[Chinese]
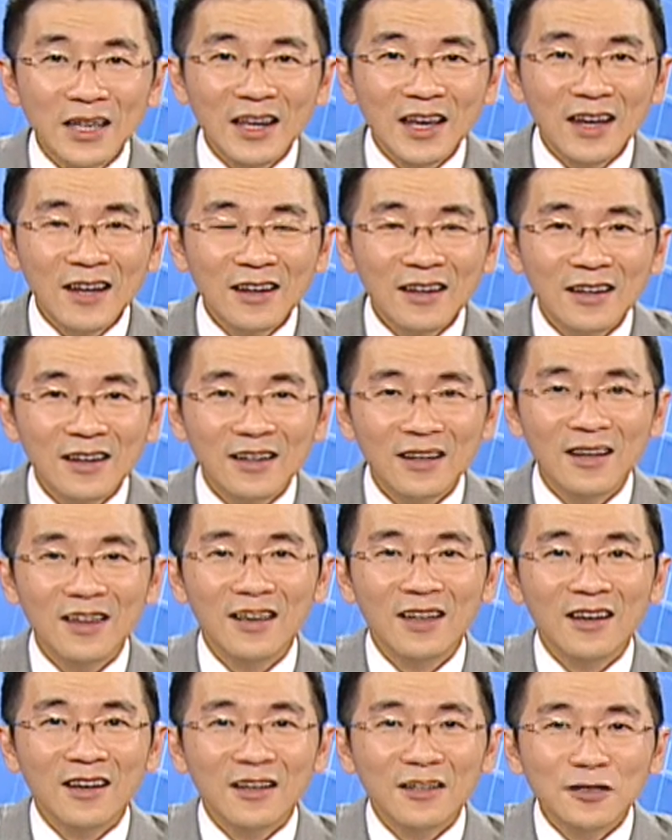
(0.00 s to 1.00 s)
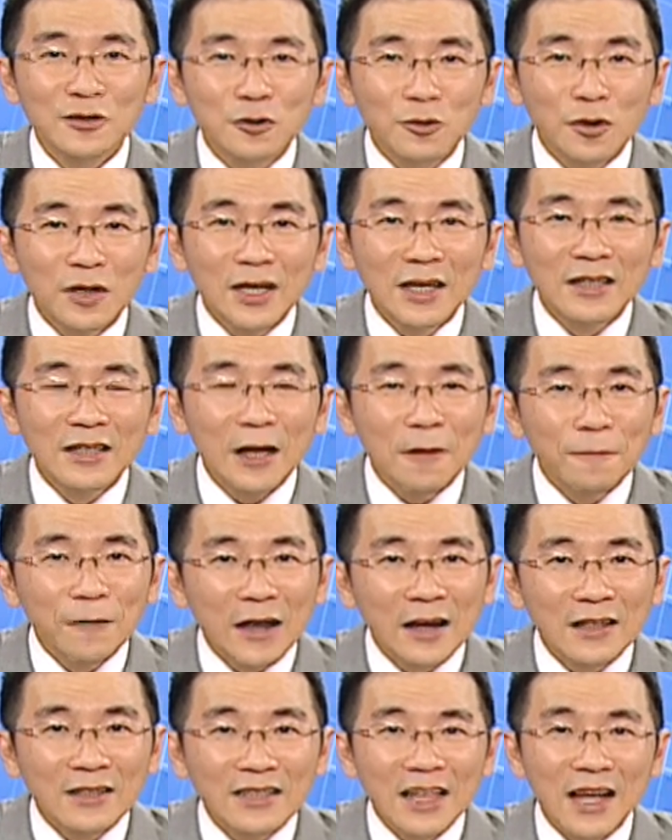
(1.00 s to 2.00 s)
以呢，所以他
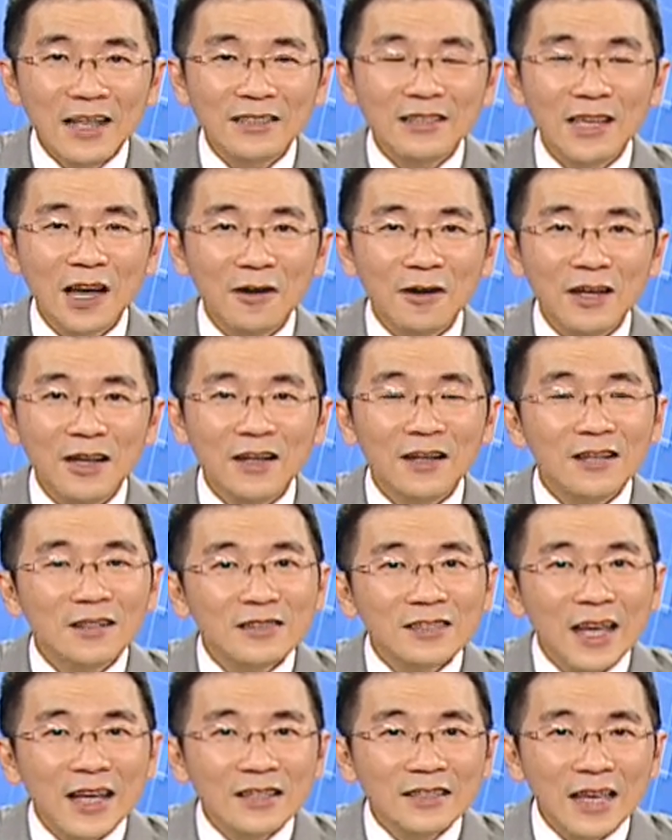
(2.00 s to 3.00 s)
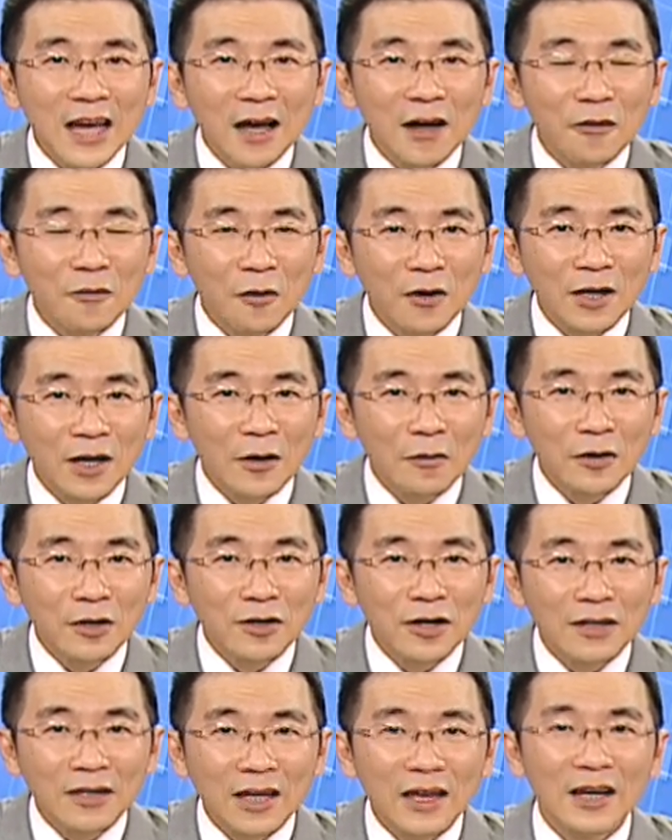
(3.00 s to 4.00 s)
反而打消了参加王良
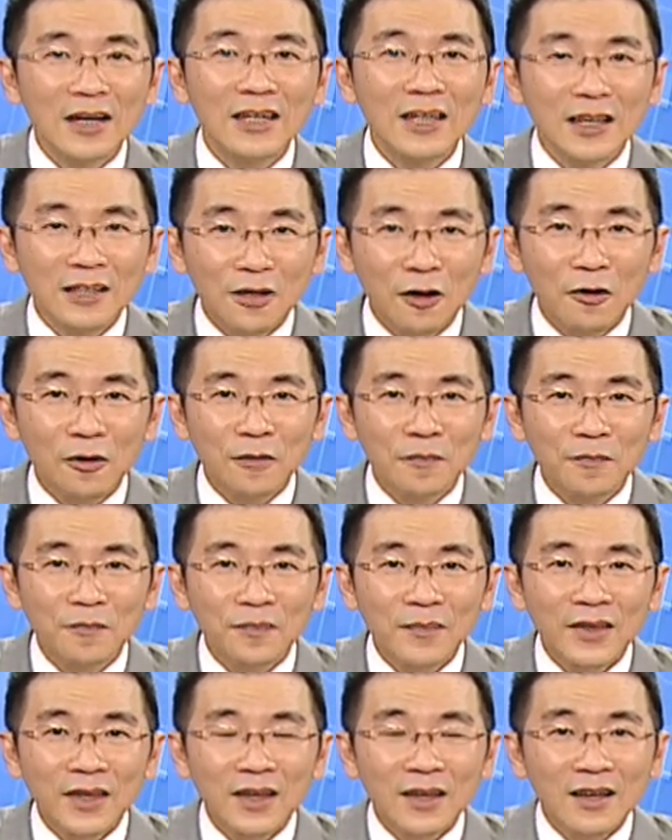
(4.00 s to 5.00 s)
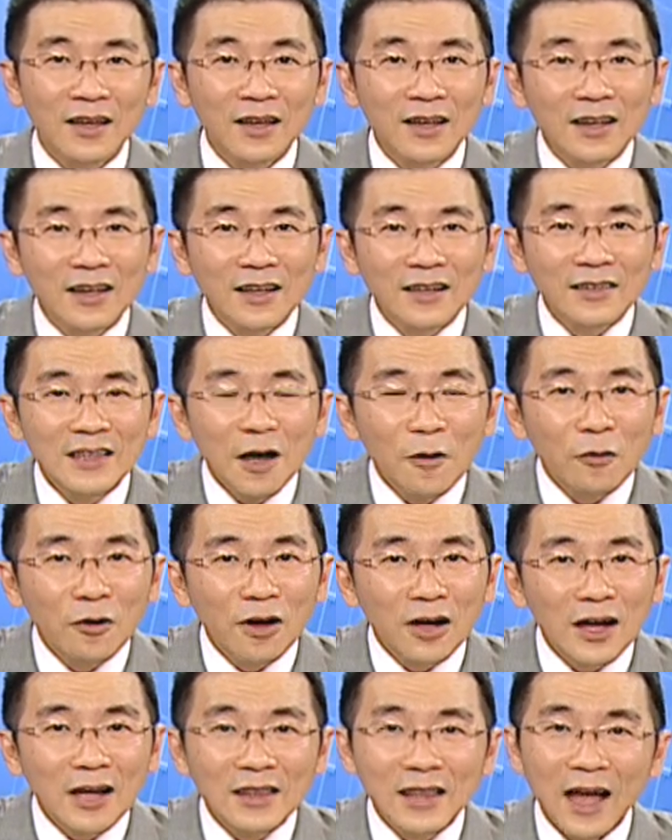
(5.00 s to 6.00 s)
会员的一个念头。那
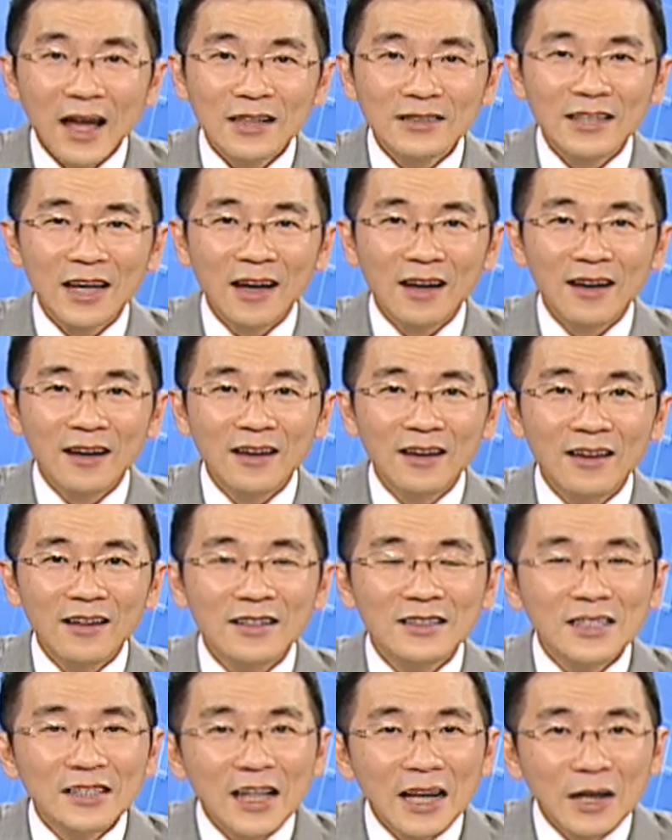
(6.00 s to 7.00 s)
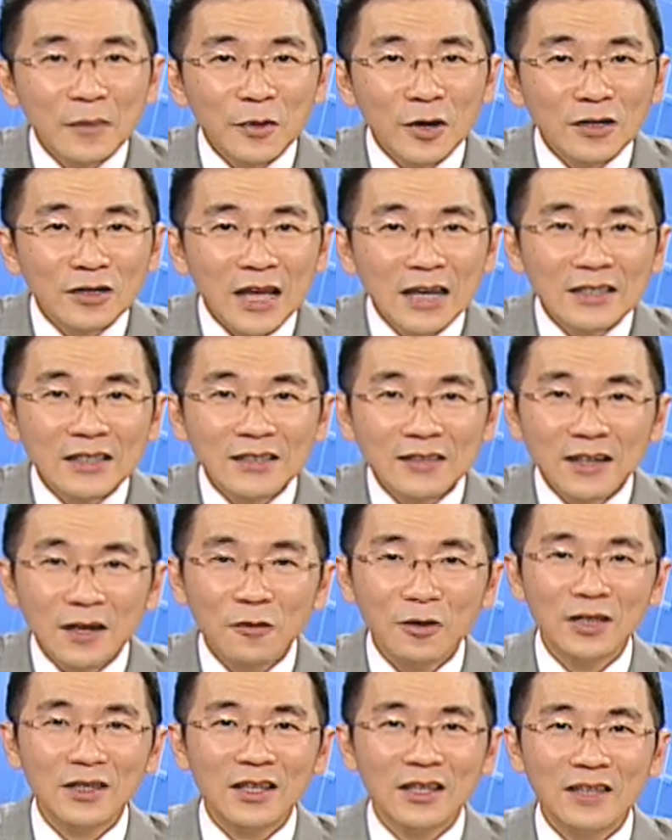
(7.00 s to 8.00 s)
我跟大家讲，现在你不用担心这
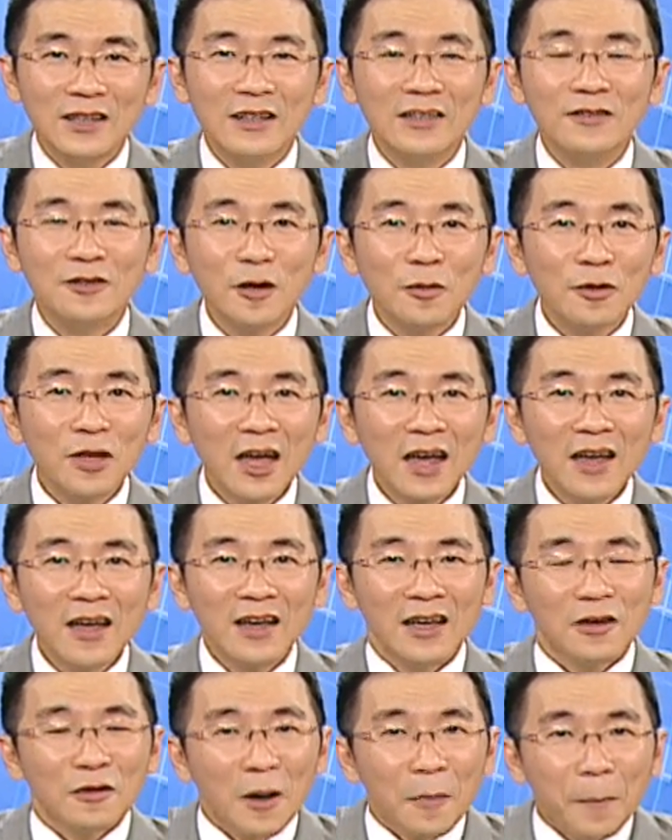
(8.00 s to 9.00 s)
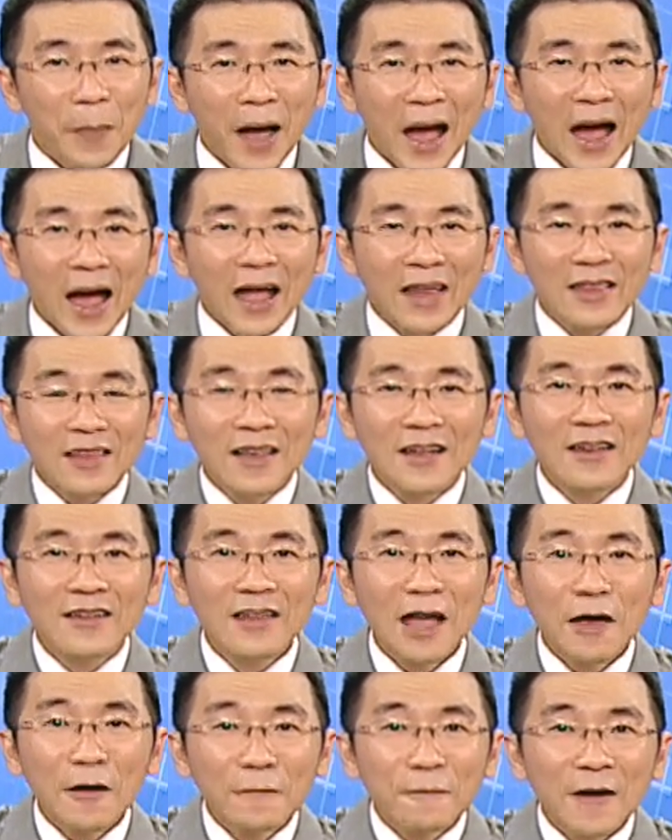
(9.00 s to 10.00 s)
个问题，对不对？因为盘
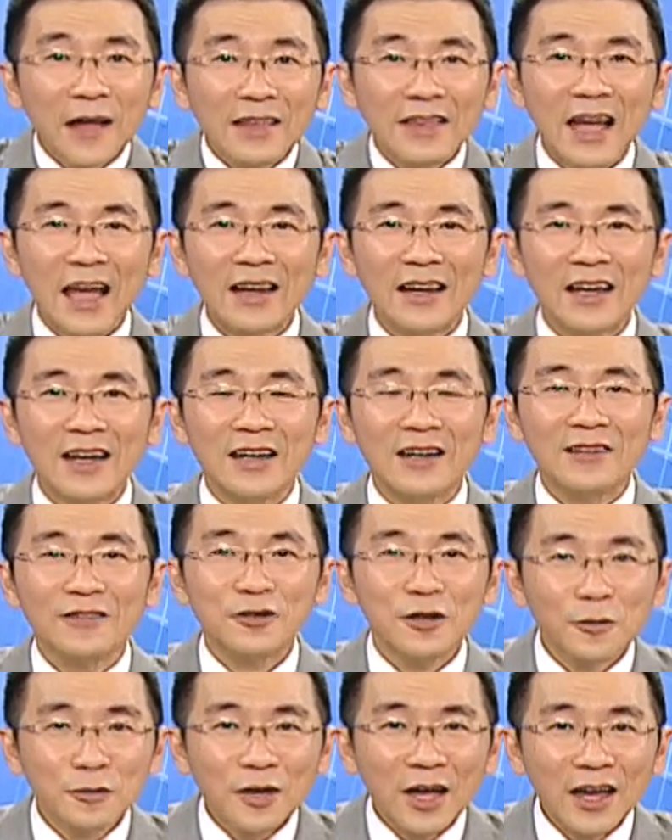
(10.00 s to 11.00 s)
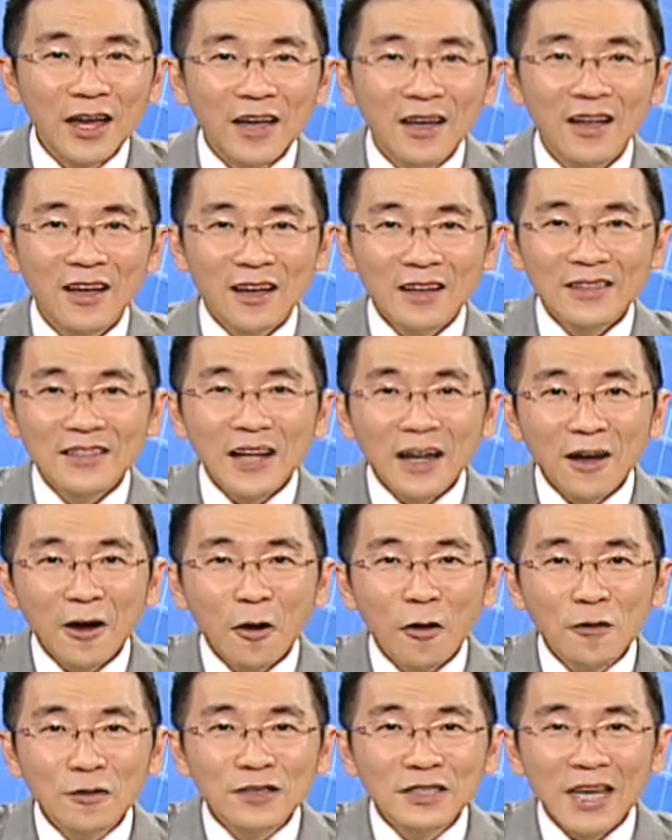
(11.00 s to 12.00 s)
它又反弹了，对不对？这个
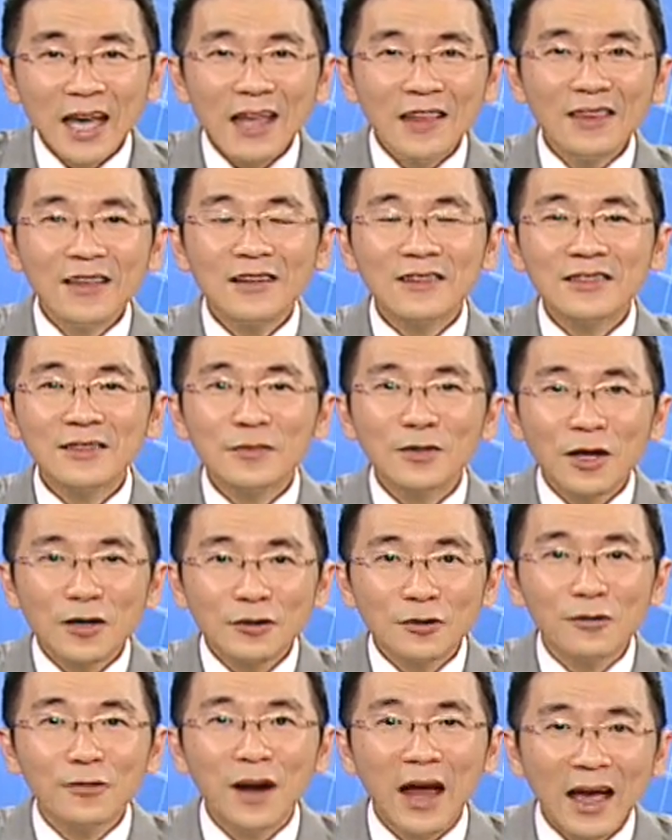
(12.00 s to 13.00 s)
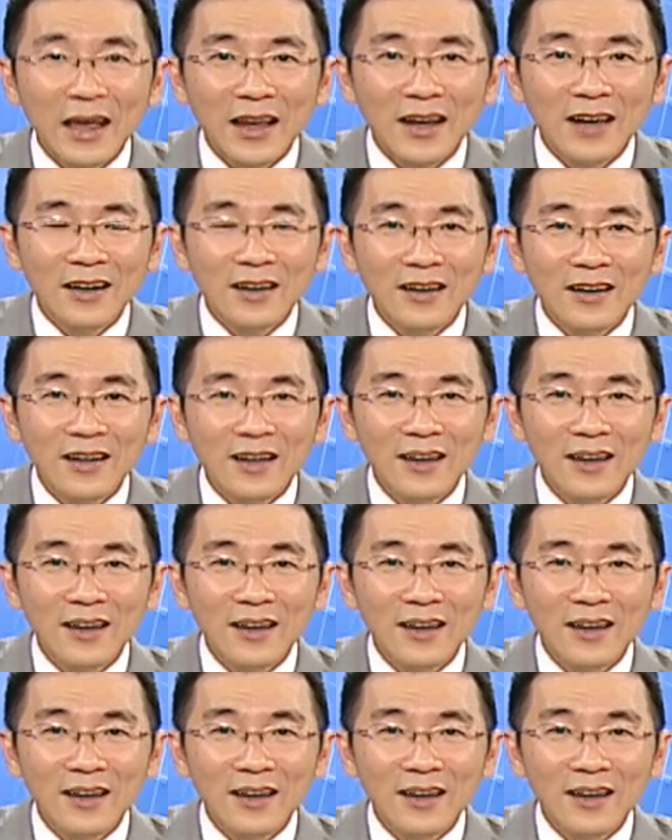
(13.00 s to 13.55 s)
空间是不是又出来了？